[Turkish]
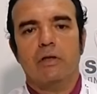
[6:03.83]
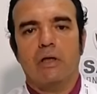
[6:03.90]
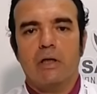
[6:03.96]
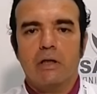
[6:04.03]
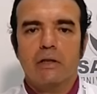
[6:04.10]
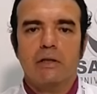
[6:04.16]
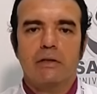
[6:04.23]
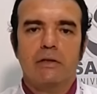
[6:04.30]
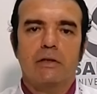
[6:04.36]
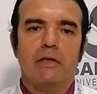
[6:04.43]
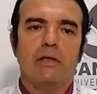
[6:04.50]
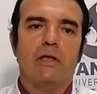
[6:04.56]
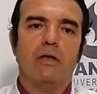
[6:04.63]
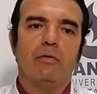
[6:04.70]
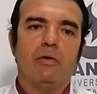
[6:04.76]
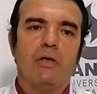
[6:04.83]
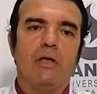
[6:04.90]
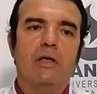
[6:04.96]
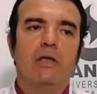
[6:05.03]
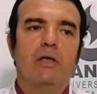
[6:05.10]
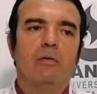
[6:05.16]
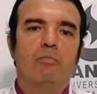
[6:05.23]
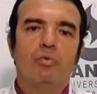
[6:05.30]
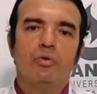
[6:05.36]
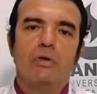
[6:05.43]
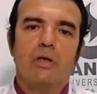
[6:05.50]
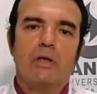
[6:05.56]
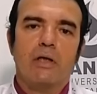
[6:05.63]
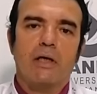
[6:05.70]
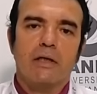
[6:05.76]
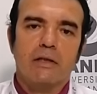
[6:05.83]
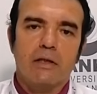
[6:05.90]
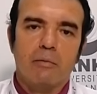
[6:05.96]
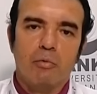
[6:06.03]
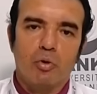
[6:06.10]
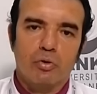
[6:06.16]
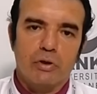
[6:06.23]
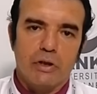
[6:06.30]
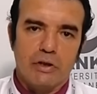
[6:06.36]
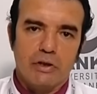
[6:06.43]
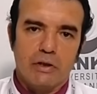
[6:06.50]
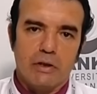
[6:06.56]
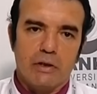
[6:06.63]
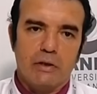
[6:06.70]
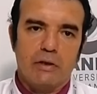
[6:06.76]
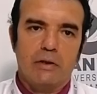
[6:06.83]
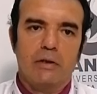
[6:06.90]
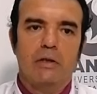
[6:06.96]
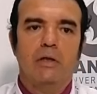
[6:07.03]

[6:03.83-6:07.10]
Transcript: ağrı kesici tedaviyle bunda rahatlama ortaya çıkar.